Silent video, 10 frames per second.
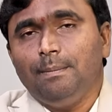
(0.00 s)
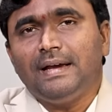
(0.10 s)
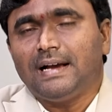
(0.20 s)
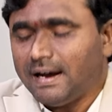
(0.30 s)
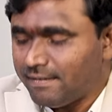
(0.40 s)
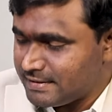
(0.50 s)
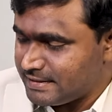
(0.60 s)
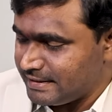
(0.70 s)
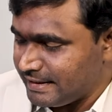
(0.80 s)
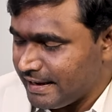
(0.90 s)
మీకు
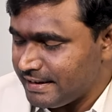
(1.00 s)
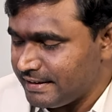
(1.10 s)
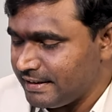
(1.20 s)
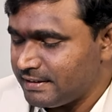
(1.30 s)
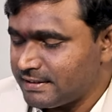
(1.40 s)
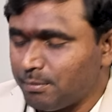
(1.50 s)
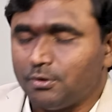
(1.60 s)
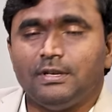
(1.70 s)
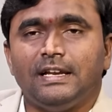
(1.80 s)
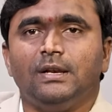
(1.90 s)
కావాల్సింది ఏంటి
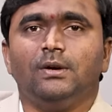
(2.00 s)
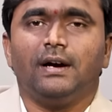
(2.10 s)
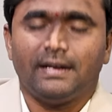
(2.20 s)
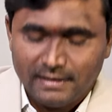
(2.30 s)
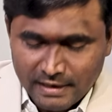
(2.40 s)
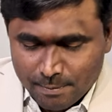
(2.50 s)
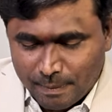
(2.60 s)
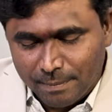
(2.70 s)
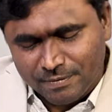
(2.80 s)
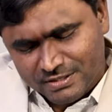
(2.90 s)
సపోజ్ ఇల్లు కానీ లేదా
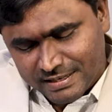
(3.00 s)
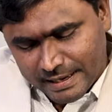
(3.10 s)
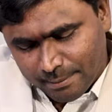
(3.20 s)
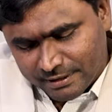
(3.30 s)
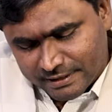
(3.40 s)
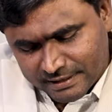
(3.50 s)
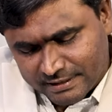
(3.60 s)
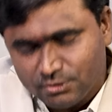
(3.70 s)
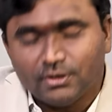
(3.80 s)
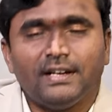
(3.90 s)
పర్పస్ నేను
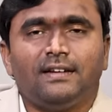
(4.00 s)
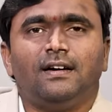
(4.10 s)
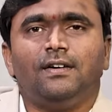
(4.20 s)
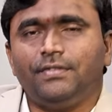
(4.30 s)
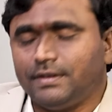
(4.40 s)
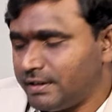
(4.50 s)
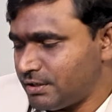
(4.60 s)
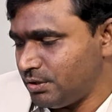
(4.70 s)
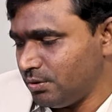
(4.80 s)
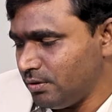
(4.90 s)
ఏమంటానంటే చూడండి లా ఆఫ్
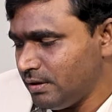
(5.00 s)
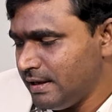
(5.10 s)
అట్రాక్షన్లో